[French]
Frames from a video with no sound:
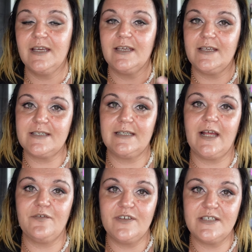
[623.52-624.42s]
et c'est
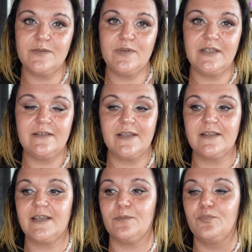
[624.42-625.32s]
la visibilité
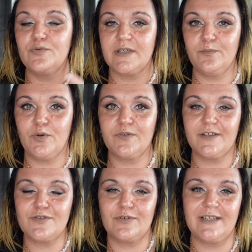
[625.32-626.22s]
qui est plus
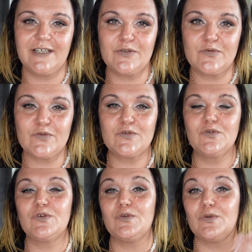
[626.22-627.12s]
importante sur les réseaux
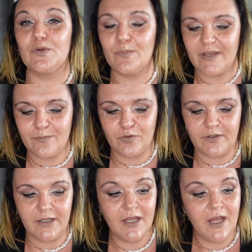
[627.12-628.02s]
sociaux que le nombre
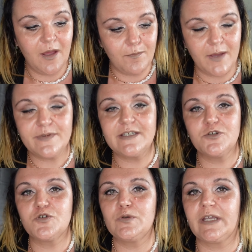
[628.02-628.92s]
d'abonnés, même si
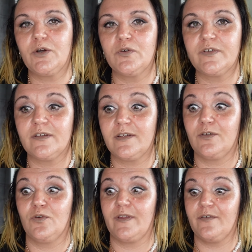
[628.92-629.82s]
je suis très contente et
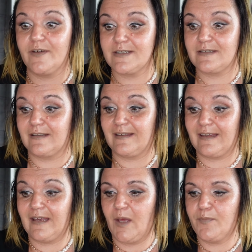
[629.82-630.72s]
qu'on avance
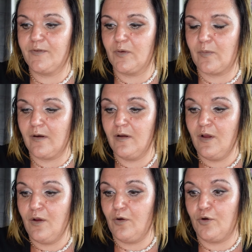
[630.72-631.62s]
très rapidement.
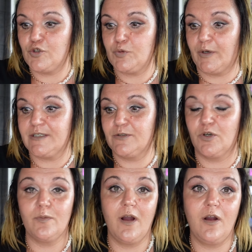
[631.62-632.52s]
Euh, je suis
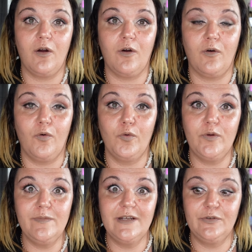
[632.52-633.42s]
pratiquement euh, aux
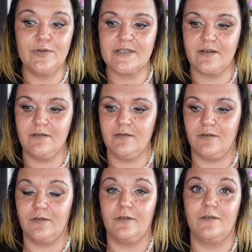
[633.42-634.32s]
8200
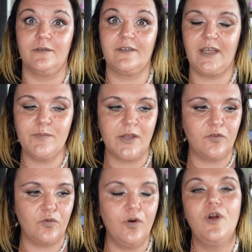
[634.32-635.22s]
euh, très
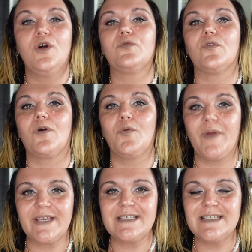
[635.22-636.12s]
bientôt. Donc
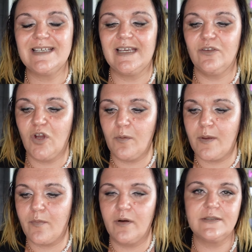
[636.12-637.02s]
merci
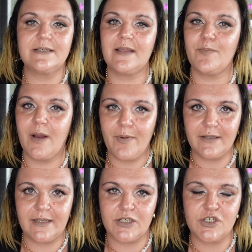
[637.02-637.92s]
énormément. N'hésitez pas à
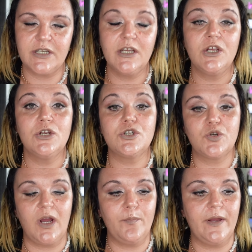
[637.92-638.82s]
partager. Je
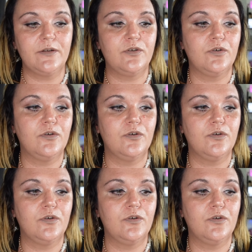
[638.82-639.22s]
rappelle que